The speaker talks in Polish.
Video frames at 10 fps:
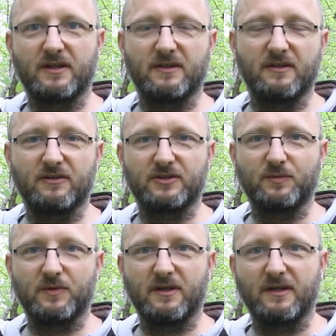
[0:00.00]
Nie tylko
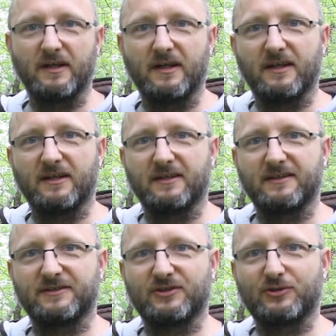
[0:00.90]
trzeba
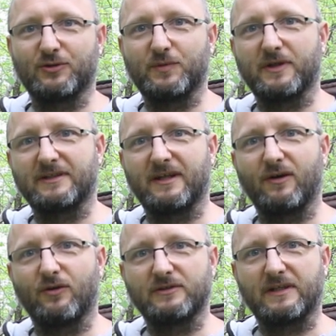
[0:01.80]
się skupiać
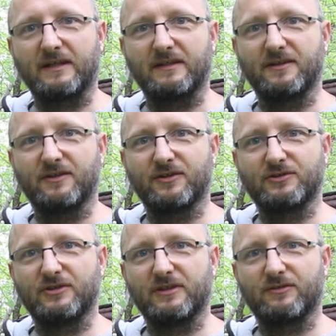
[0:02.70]
na hostach i innych
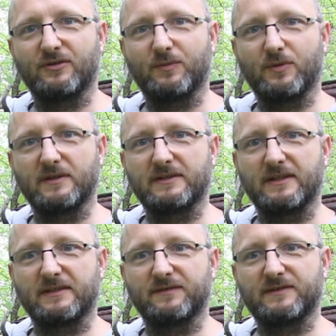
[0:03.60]
roślinach, które
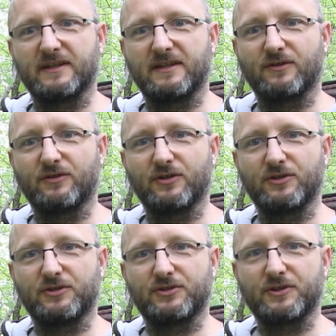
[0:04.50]
polecane są w centrach
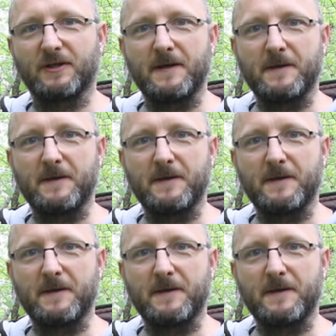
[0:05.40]
ogrodniczych,